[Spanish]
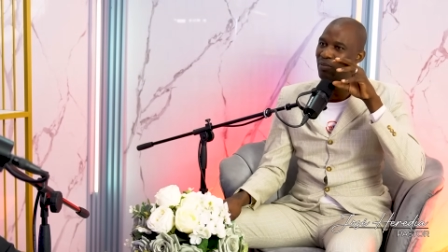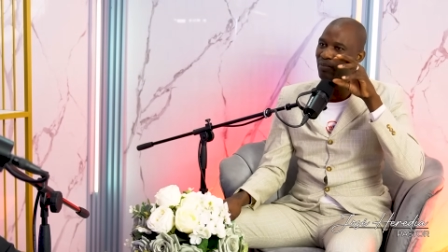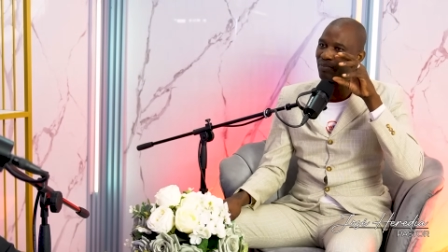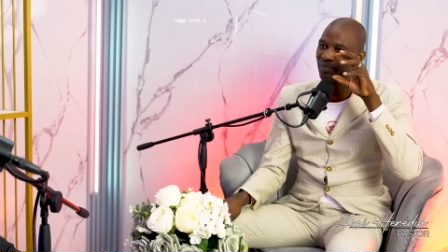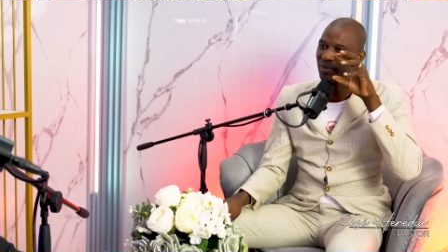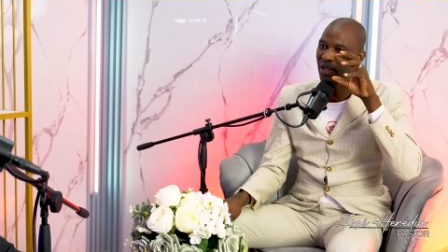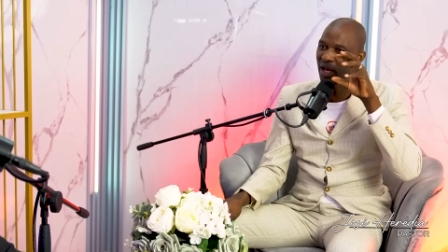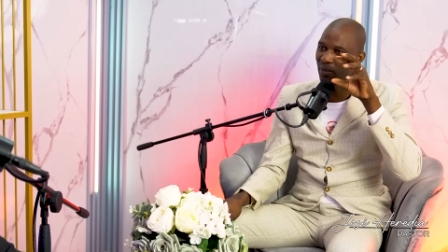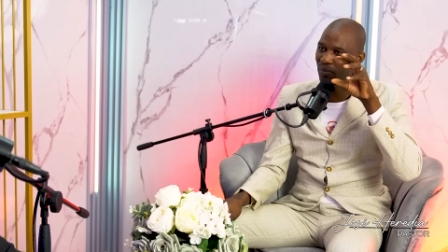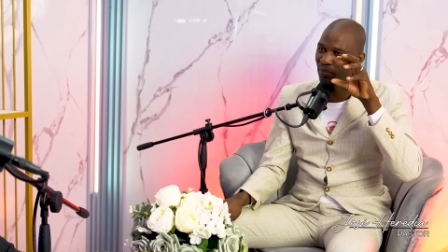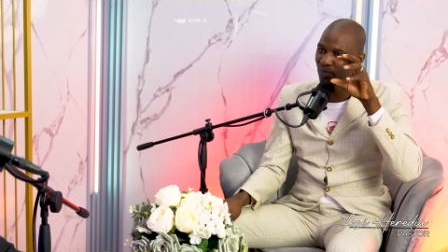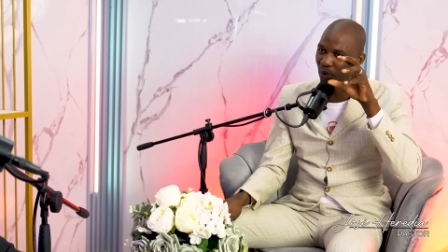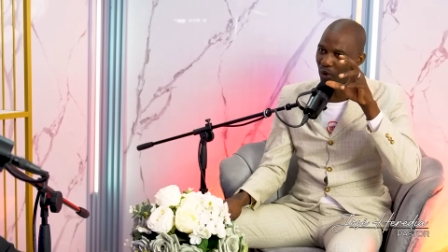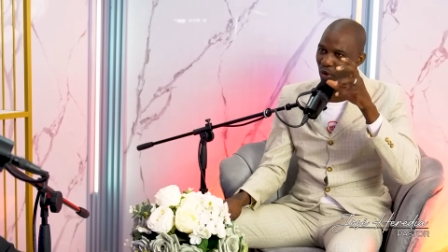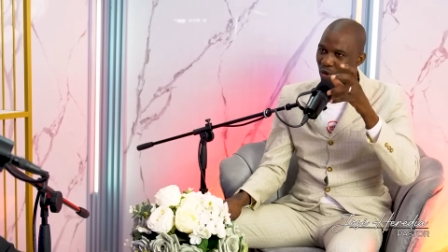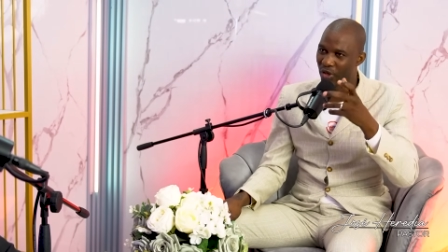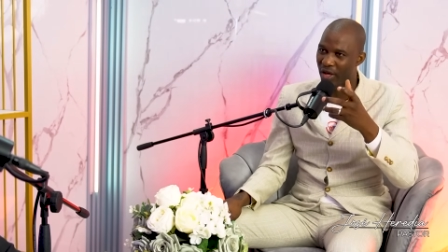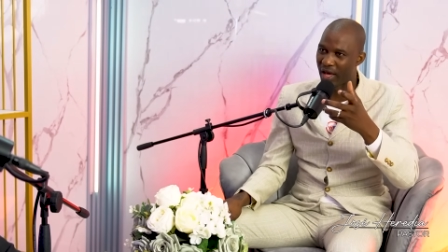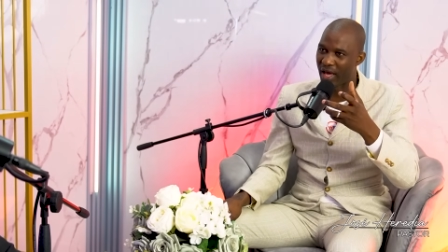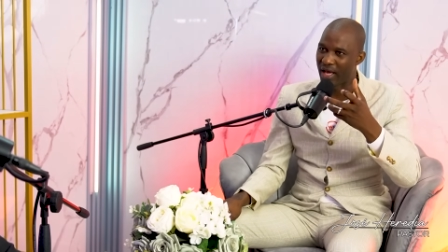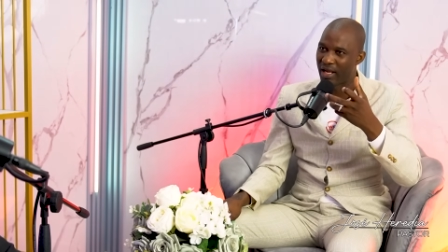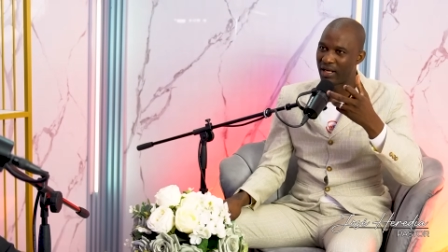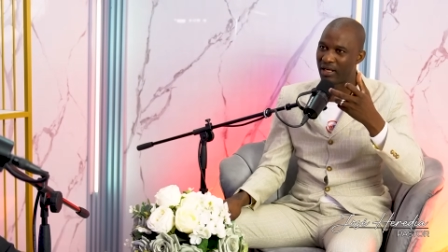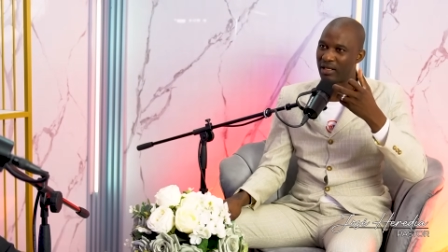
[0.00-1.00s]
del
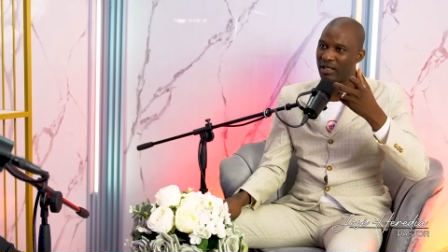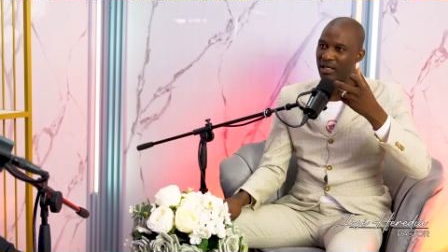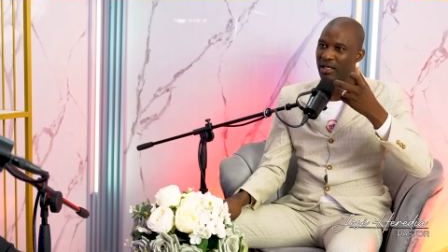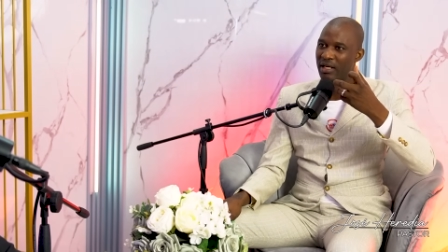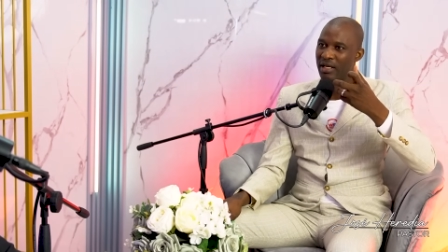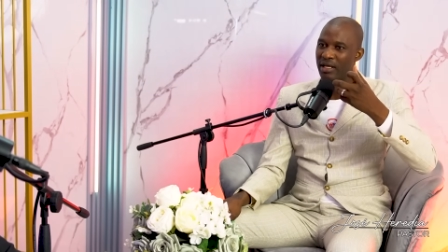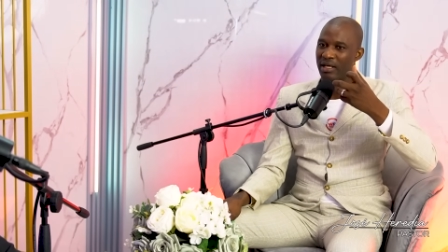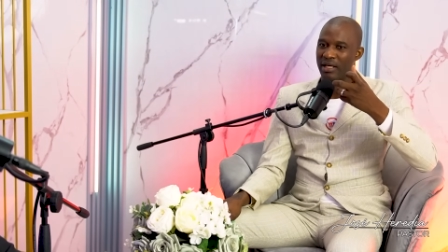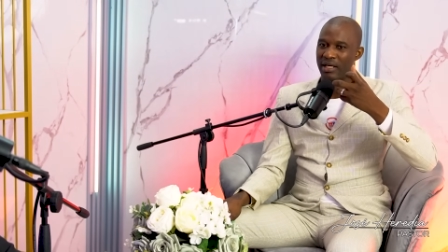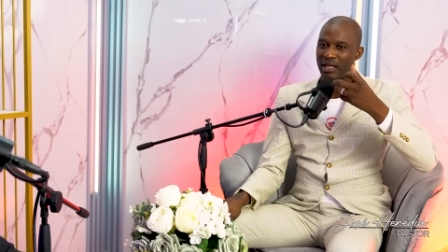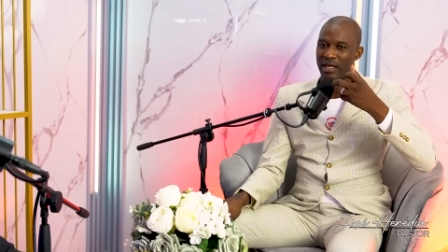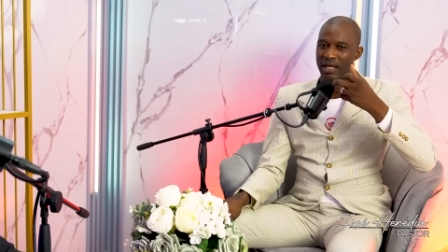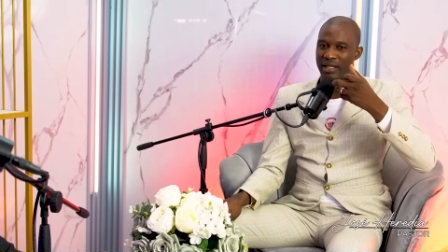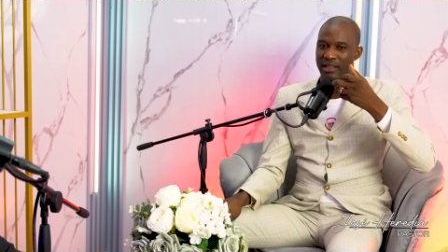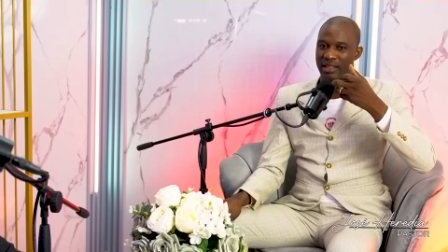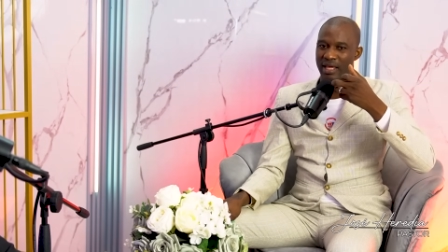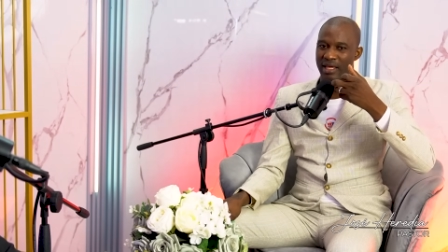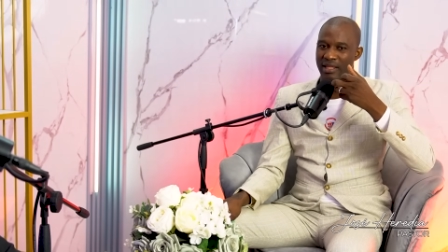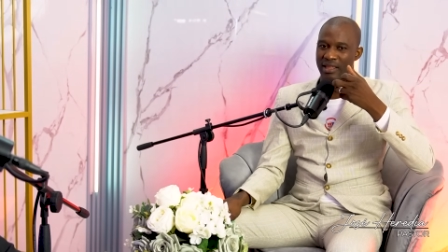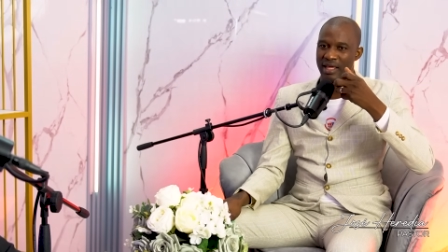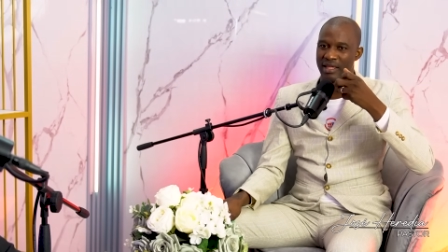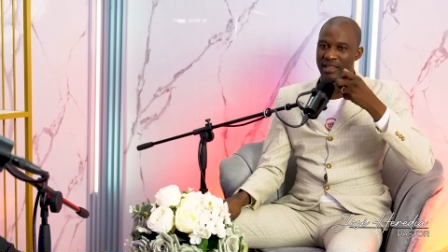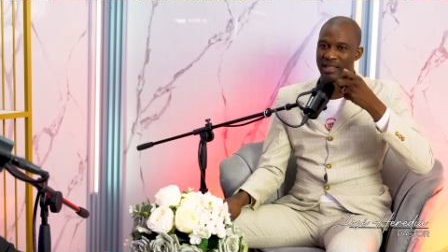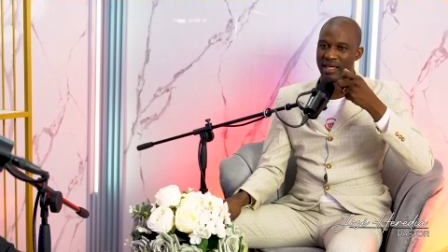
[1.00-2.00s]
poder eh,
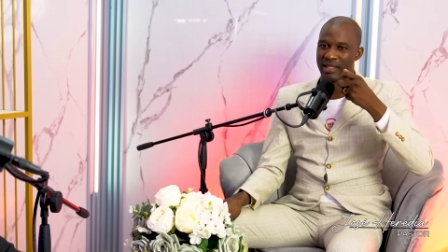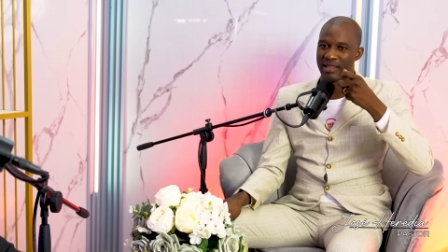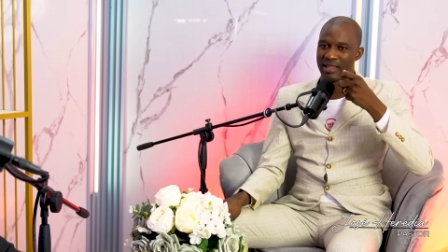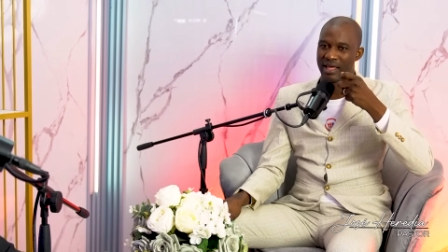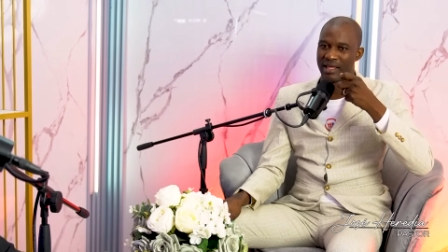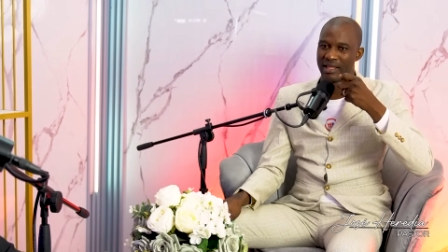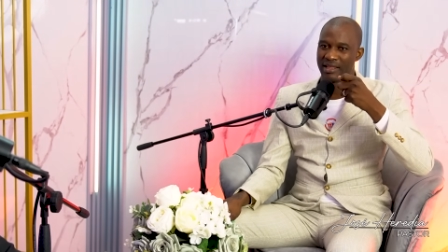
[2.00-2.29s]
de,